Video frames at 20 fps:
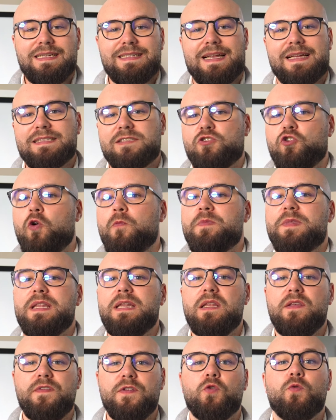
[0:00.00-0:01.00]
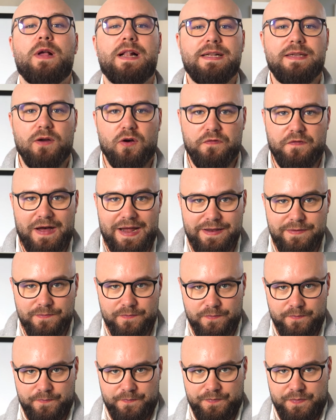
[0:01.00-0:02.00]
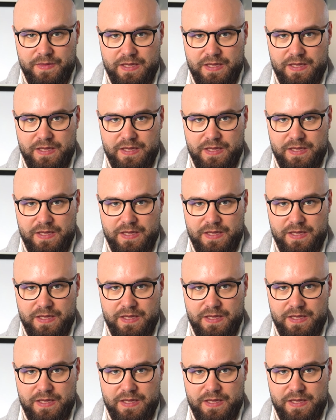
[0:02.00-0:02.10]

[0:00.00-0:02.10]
das kommt individuell drauf an.